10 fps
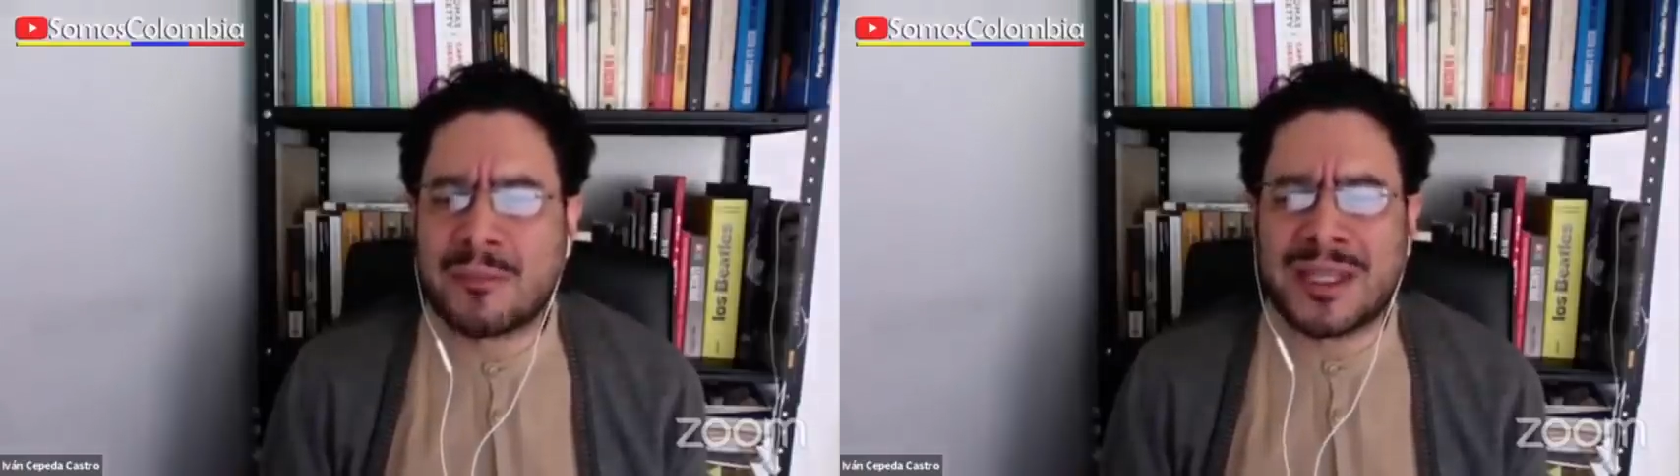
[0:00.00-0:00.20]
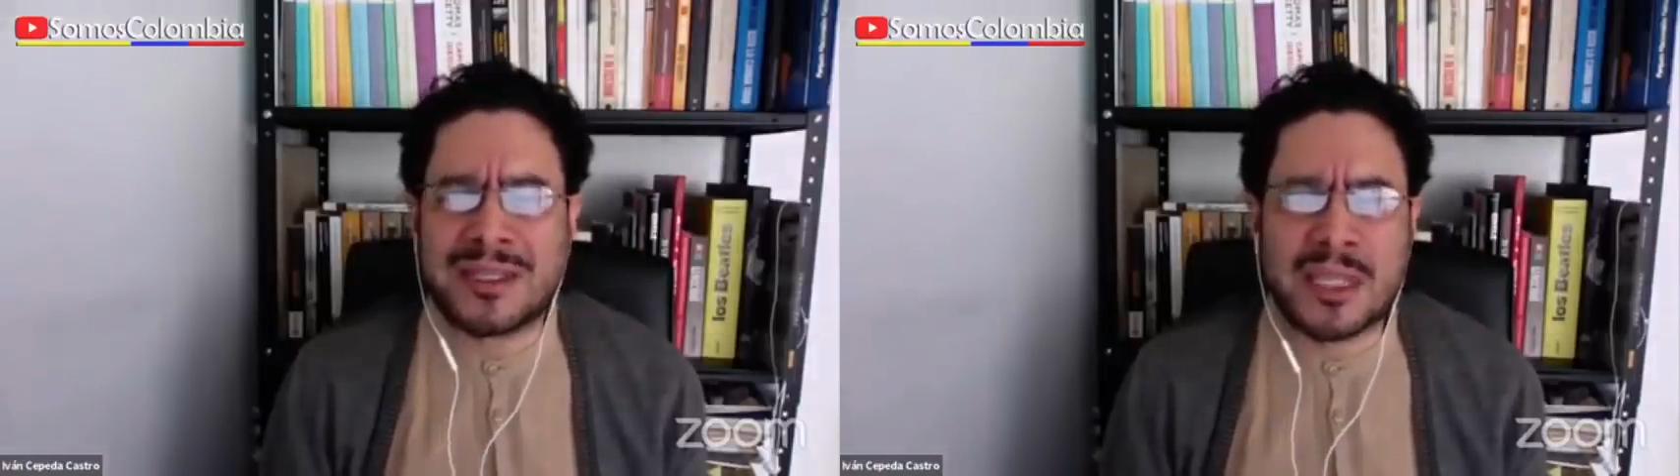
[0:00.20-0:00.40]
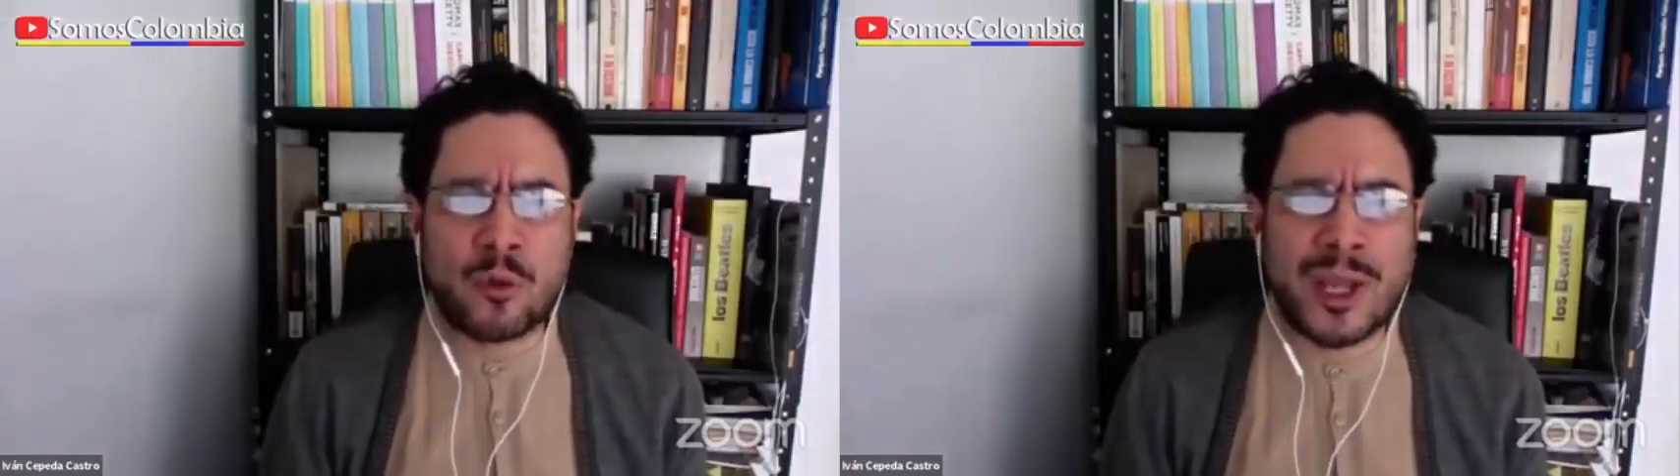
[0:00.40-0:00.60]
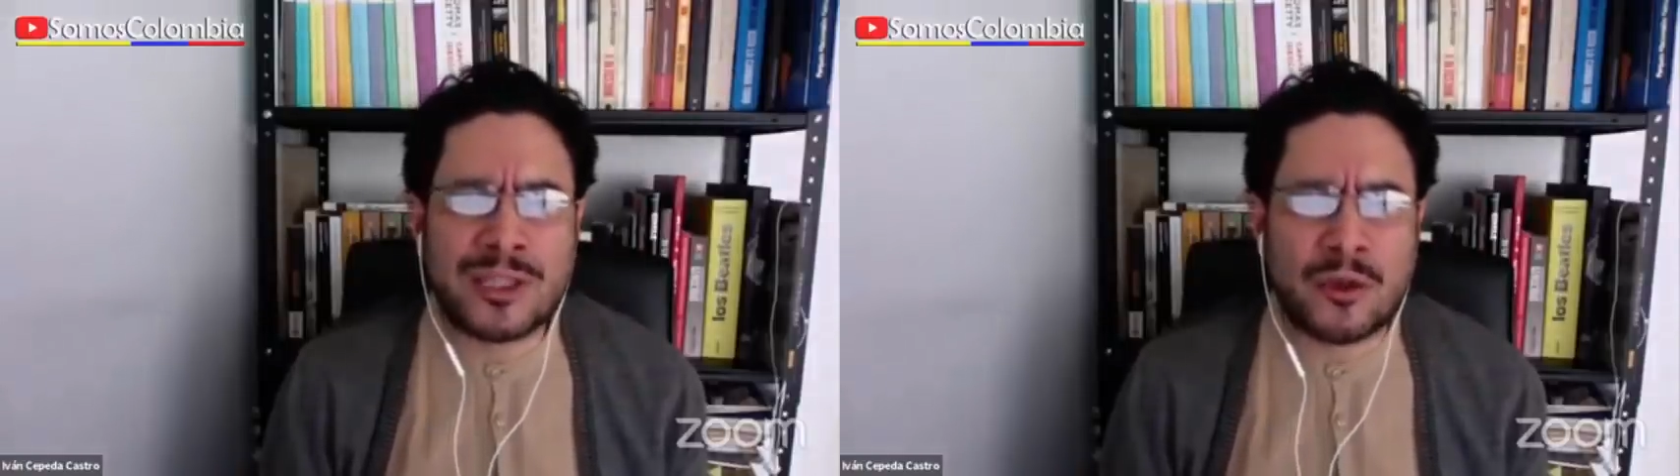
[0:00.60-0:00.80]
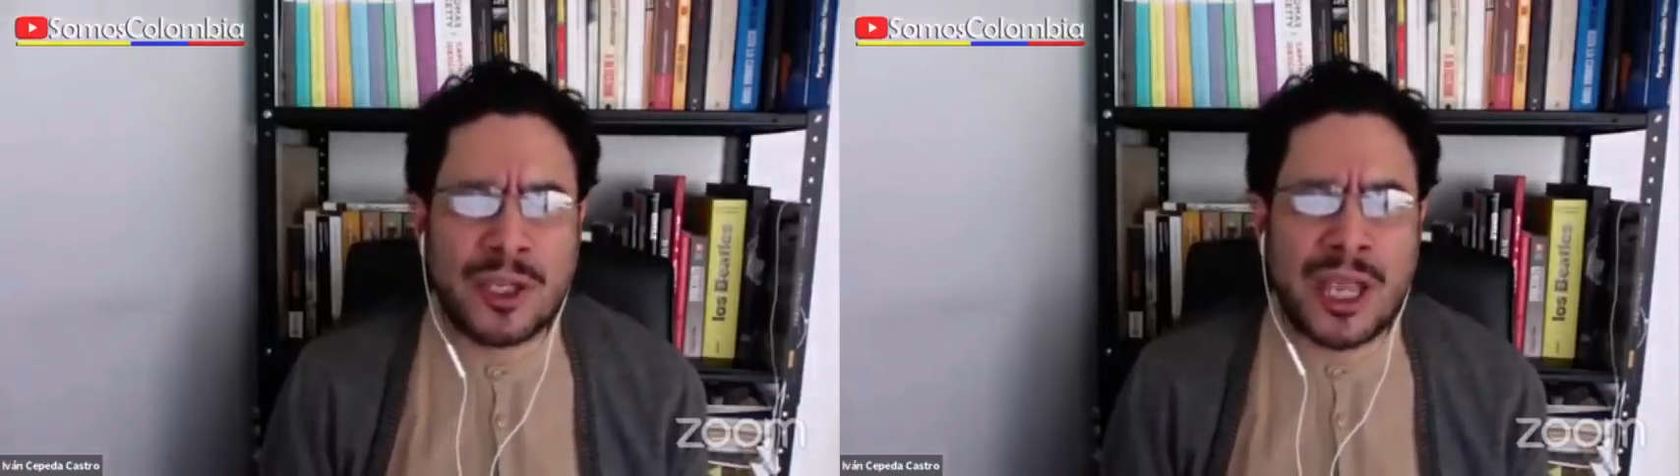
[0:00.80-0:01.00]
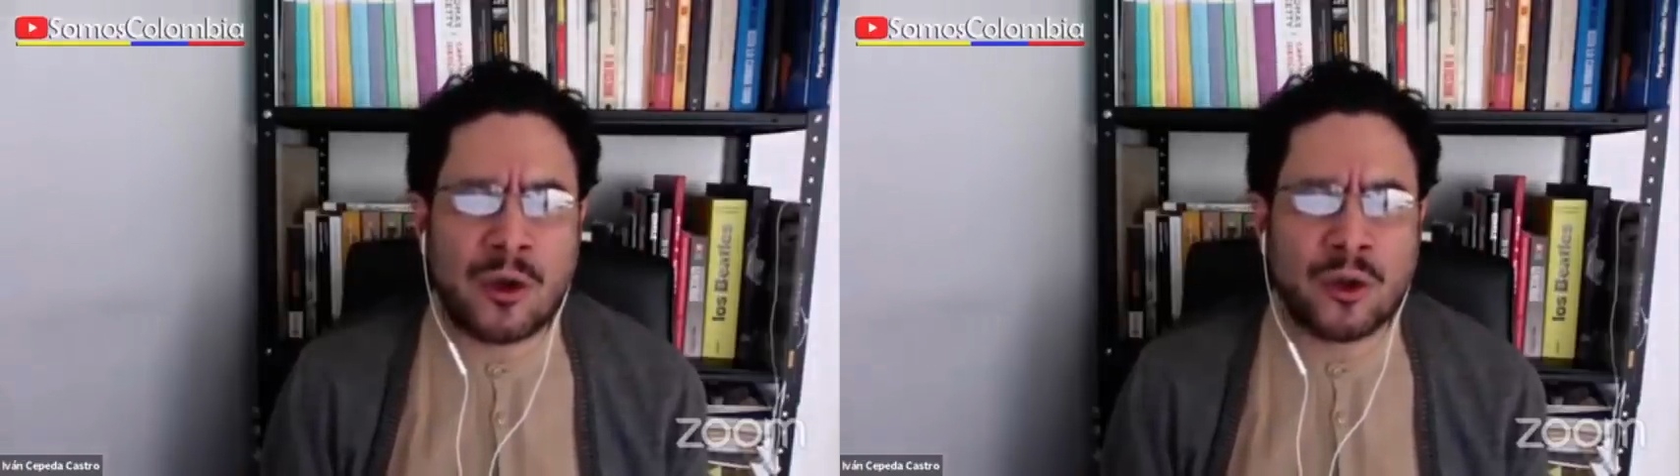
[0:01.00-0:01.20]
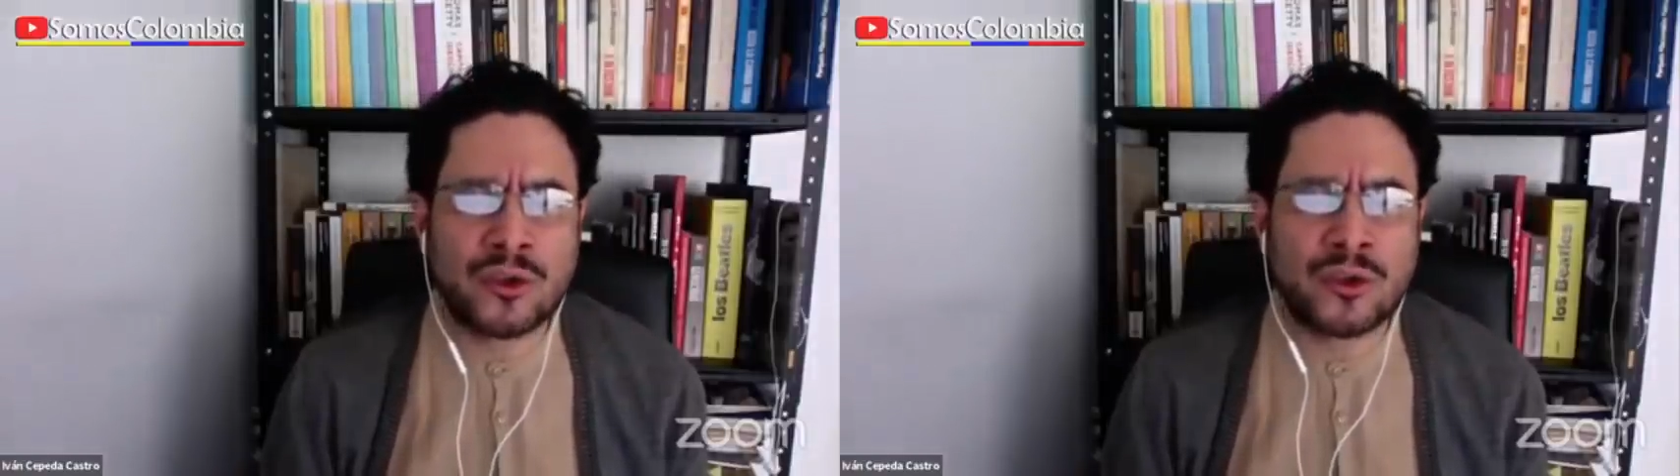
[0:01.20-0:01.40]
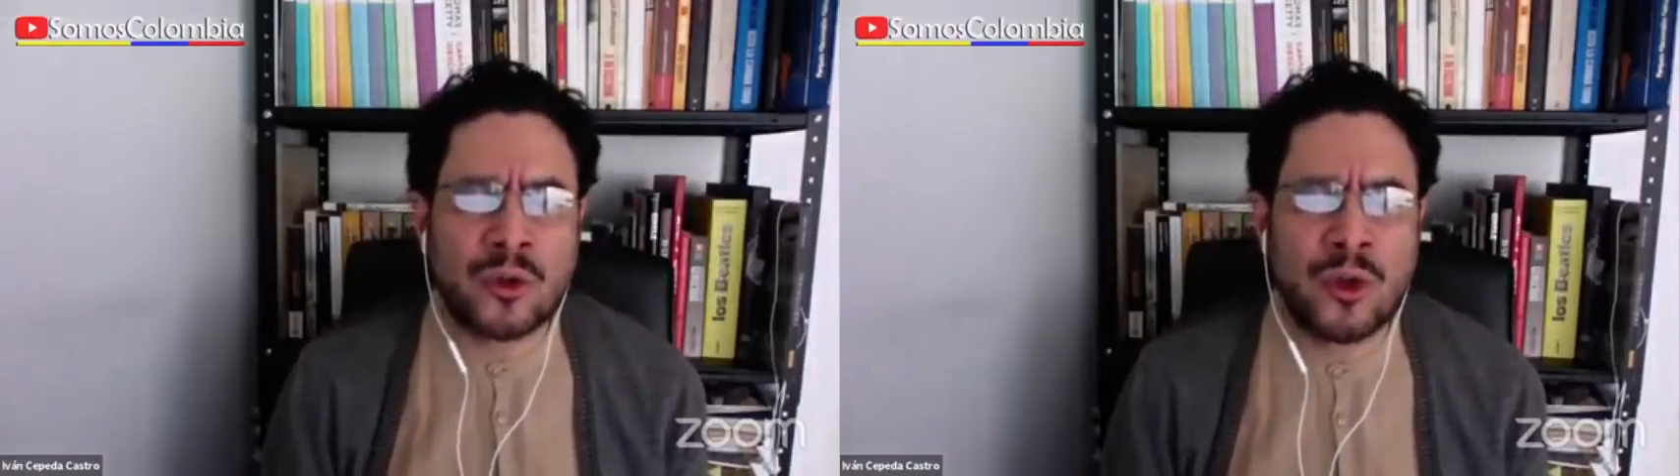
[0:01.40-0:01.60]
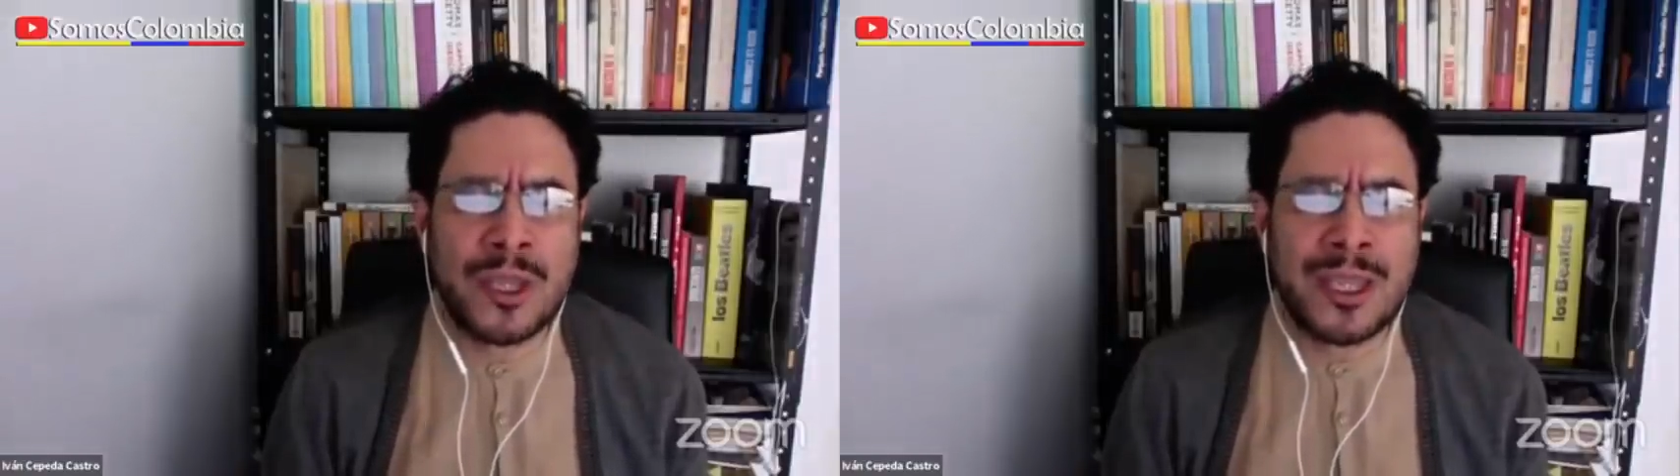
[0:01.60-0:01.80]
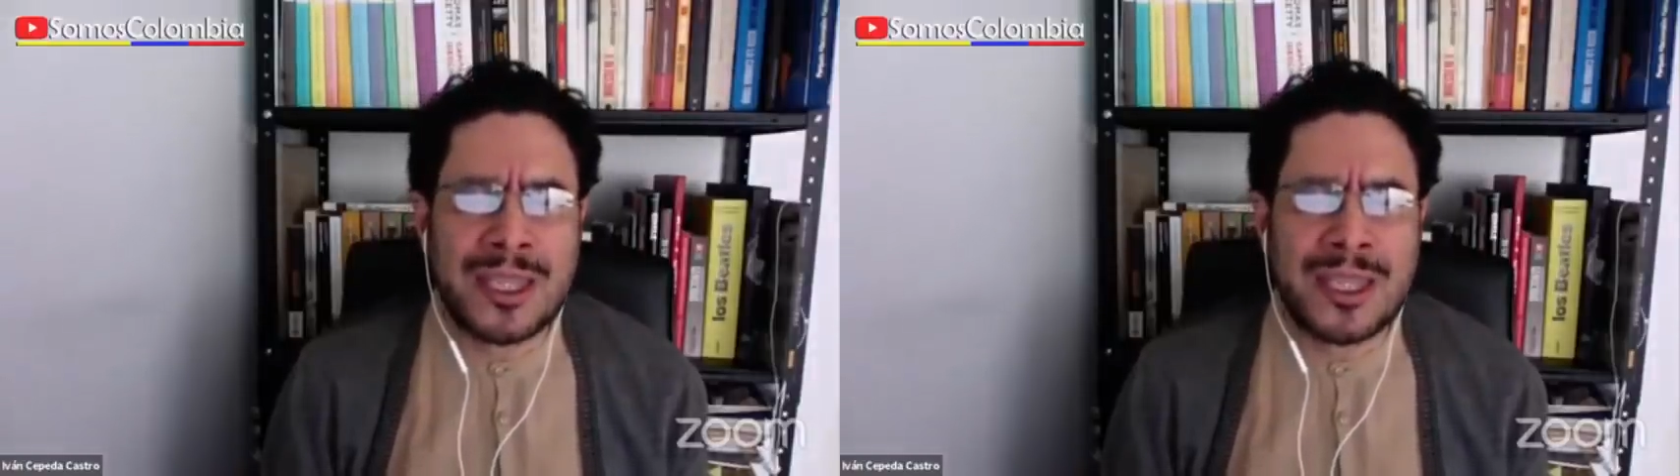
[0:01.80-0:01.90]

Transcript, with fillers: el 24 de agosto